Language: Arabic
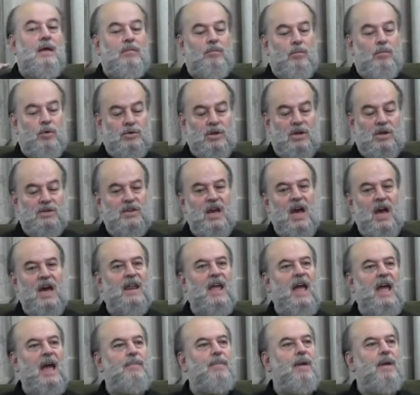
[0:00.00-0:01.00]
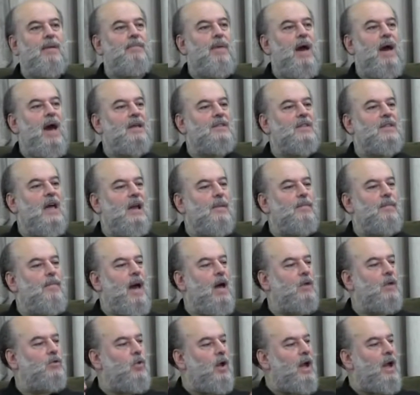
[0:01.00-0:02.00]
متصارعة بين بعضها
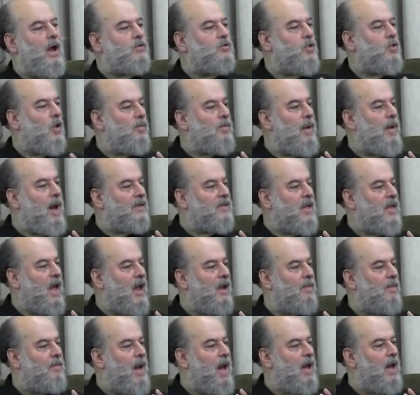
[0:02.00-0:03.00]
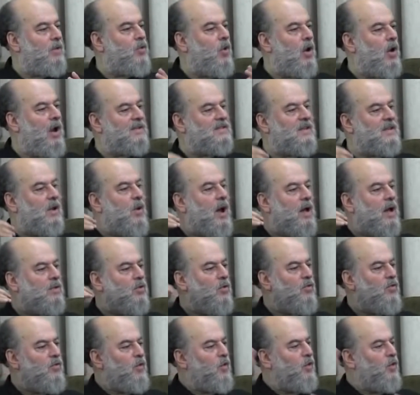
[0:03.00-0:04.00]
البعض ويقتل بعضها البعض
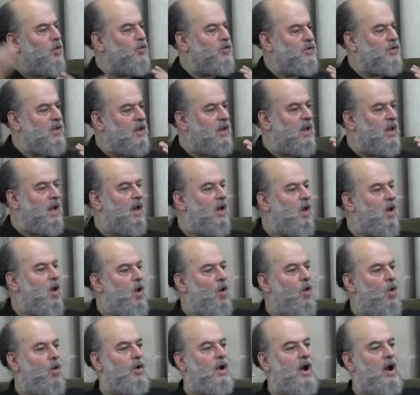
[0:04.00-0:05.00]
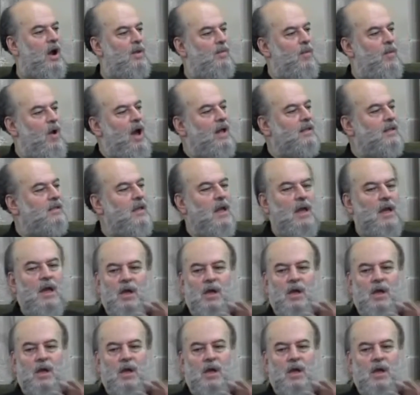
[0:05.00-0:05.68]
وغزوات فروسية وكل محط